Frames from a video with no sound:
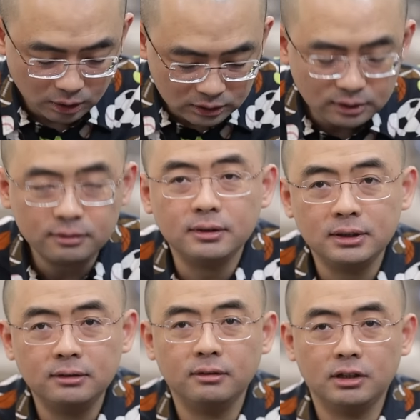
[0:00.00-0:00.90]
意思
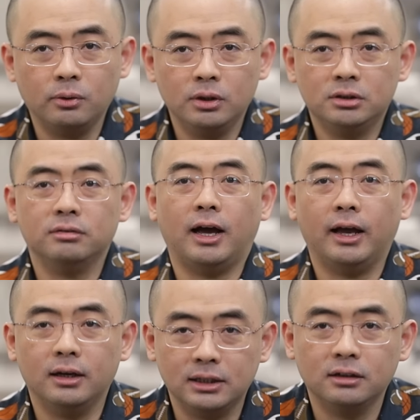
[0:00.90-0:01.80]
意思也会制
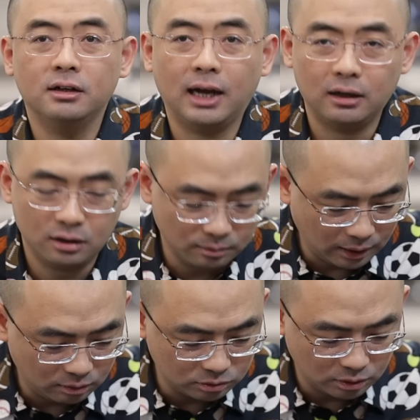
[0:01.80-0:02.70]
裁个一个人俩人的
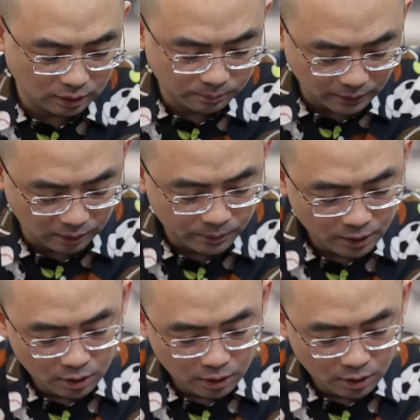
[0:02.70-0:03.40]
吧，我觉得啊。